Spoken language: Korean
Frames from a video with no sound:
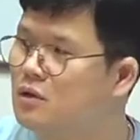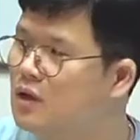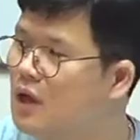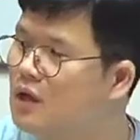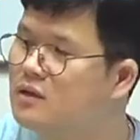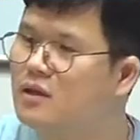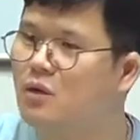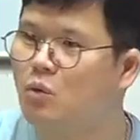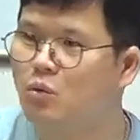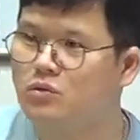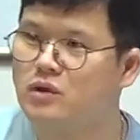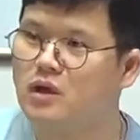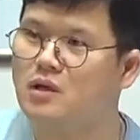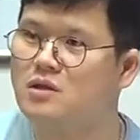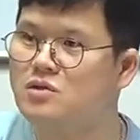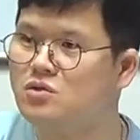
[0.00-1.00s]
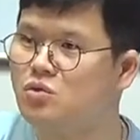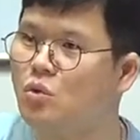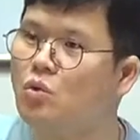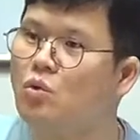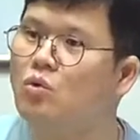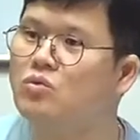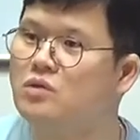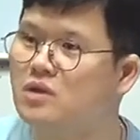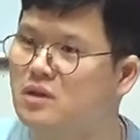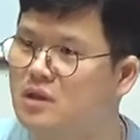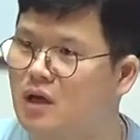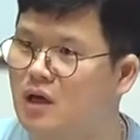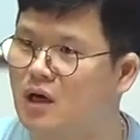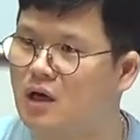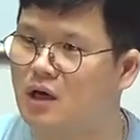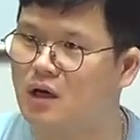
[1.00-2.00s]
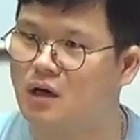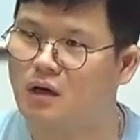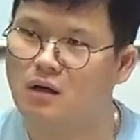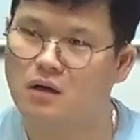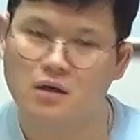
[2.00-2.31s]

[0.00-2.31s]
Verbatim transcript: 나한테 올 때는 솔로 들리다가